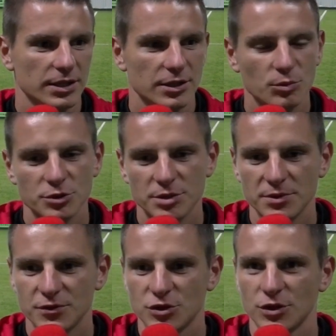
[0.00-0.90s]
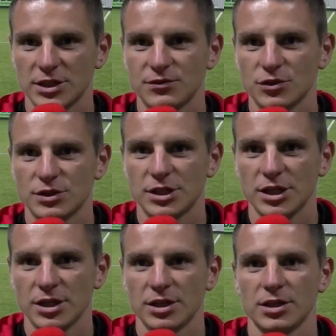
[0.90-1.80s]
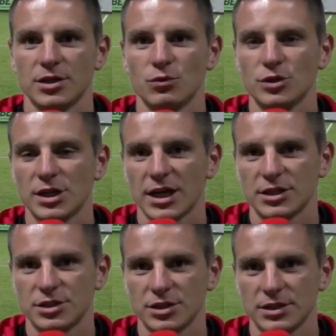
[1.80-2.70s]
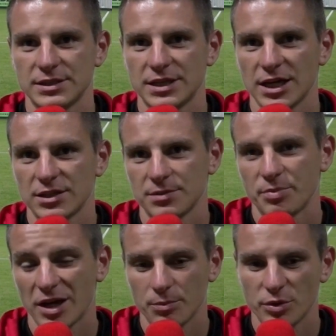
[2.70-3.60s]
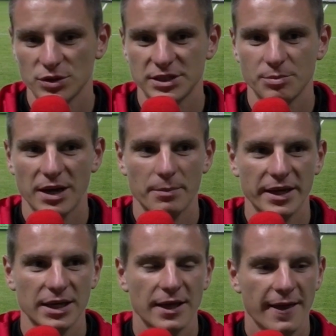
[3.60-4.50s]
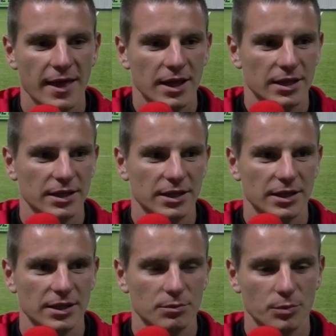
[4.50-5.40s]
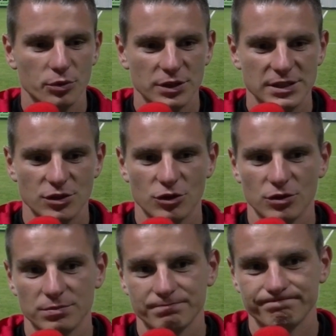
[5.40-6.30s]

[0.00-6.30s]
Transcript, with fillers: No musimy wyciągać wnioski, unikać strat prostych bramek. E, bo póki co,